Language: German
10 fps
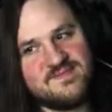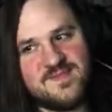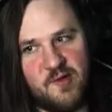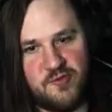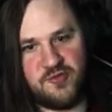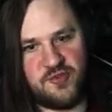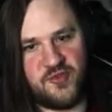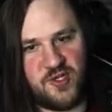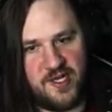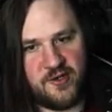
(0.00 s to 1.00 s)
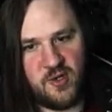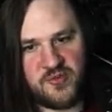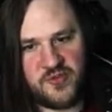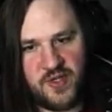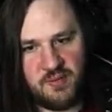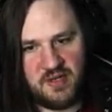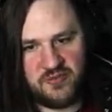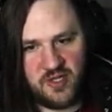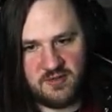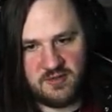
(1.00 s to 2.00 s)
Ja, wenn sie jetzt wieder reinkommt, ist sie am
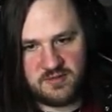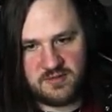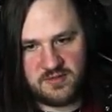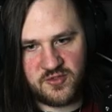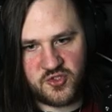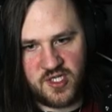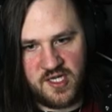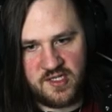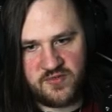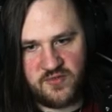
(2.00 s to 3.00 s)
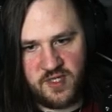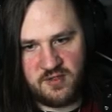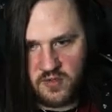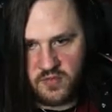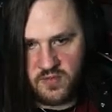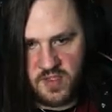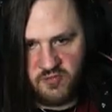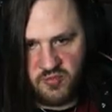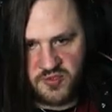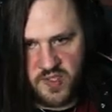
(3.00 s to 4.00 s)
Anfang. Das ist schneller als wir. Svenja,
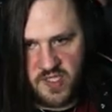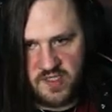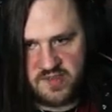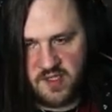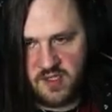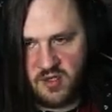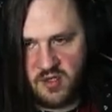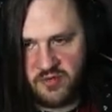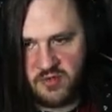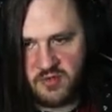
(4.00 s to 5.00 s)
wo bist du denn jetzt hingelaufen?